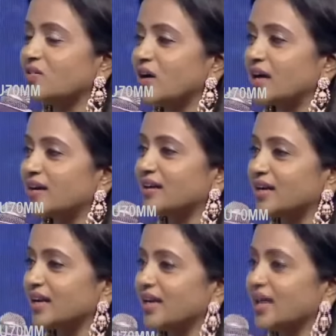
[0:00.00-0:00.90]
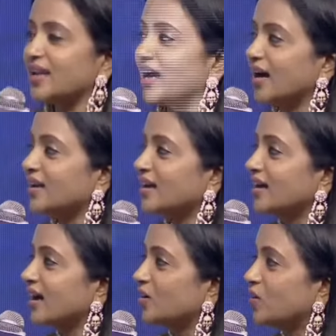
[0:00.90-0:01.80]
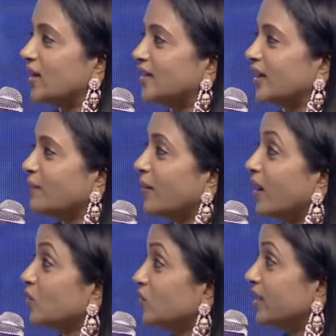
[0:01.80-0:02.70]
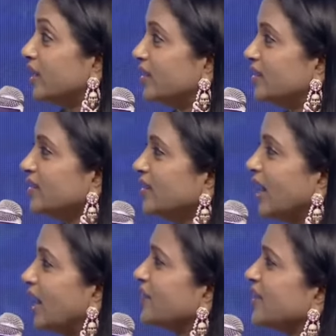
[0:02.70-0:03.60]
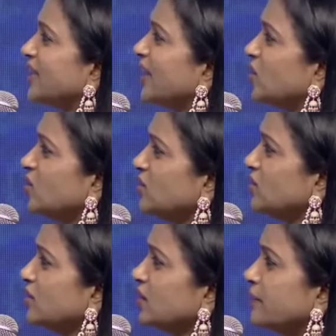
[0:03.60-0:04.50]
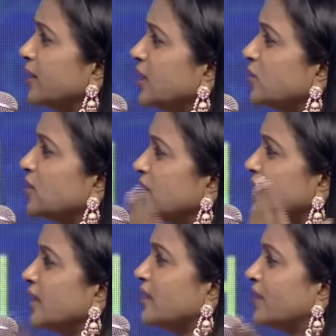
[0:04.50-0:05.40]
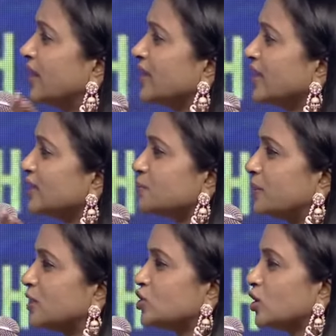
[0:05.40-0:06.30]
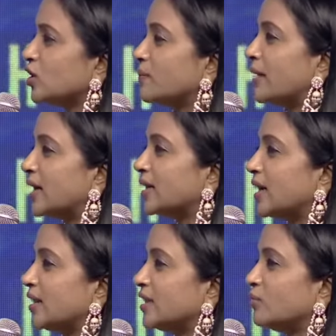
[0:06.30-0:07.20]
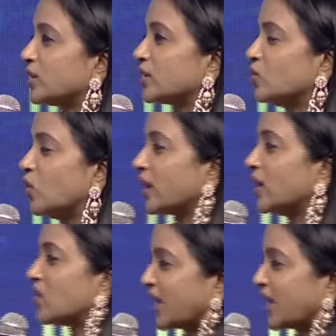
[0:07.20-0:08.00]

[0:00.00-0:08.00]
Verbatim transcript: గారు అనడం కన్నా నాన్నగారు అంటే బాగుండేది అరవింద్ గారు మీరు ఇన్ని వందల స్పీచుల్లో మాట్లాడింది మొత్తం ఒకే